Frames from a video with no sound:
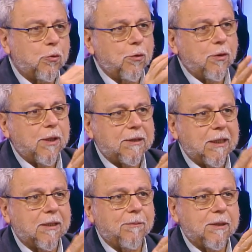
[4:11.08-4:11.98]
uno
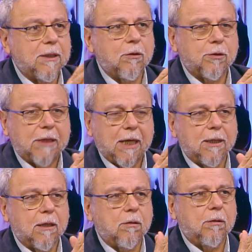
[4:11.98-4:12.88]
estrictamente lo
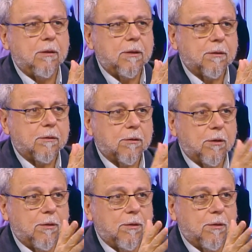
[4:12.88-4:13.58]
técnico, eh,